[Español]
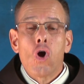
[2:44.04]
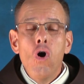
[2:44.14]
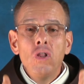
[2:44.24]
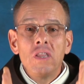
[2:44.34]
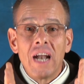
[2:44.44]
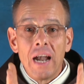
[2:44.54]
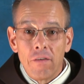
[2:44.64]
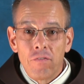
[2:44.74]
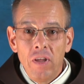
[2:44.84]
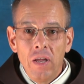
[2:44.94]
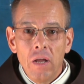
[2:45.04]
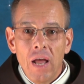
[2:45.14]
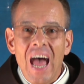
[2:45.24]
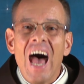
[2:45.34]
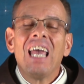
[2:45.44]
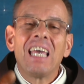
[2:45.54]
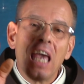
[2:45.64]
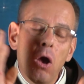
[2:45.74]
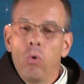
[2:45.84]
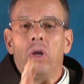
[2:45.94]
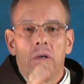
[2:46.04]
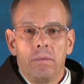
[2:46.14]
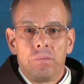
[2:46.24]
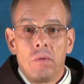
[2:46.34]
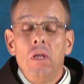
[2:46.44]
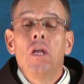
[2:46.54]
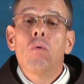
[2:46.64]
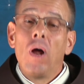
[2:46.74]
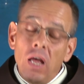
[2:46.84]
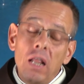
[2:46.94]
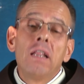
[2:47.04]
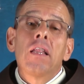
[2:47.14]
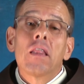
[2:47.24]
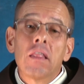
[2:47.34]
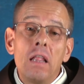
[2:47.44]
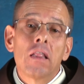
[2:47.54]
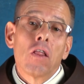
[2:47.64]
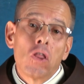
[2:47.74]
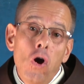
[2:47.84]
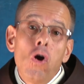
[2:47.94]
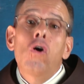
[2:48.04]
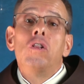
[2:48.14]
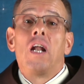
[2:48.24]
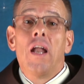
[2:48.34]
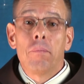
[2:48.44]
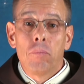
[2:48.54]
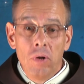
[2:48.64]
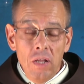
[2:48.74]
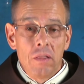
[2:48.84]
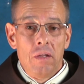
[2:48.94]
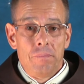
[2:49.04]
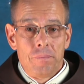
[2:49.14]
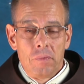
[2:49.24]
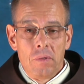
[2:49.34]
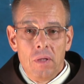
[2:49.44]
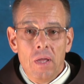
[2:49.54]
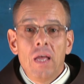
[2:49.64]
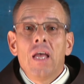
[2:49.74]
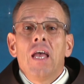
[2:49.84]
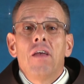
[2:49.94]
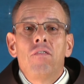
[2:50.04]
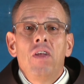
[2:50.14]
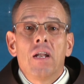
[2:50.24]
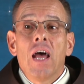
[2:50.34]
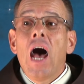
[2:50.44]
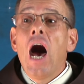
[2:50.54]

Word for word: contra la fe hay que huir, igual que la tentación contra la pureza. En fin,